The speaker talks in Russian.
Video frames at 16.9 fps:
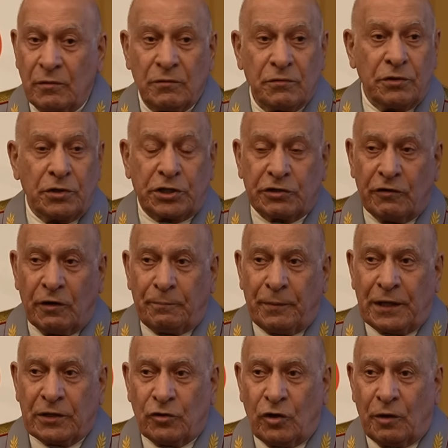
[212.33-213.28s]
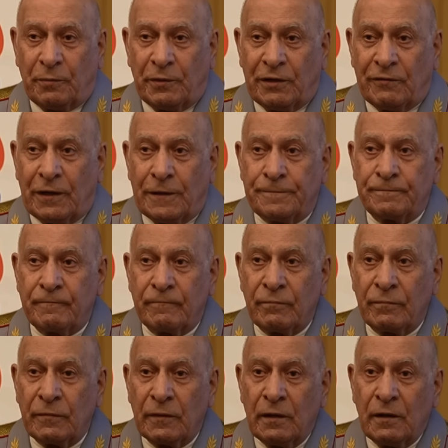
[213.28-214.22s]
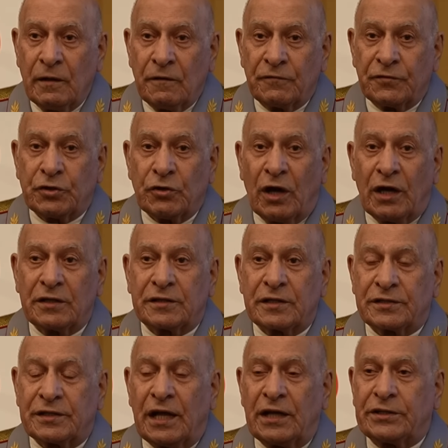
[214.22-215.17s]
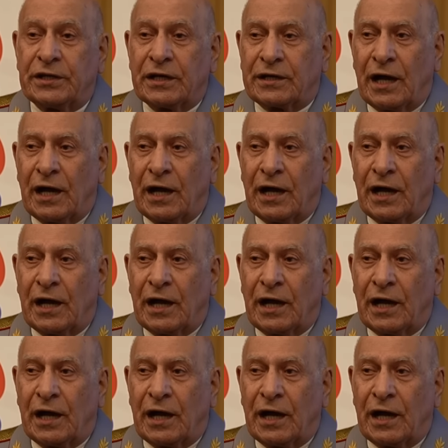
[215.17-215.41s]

Ничего подобного. Все это знаете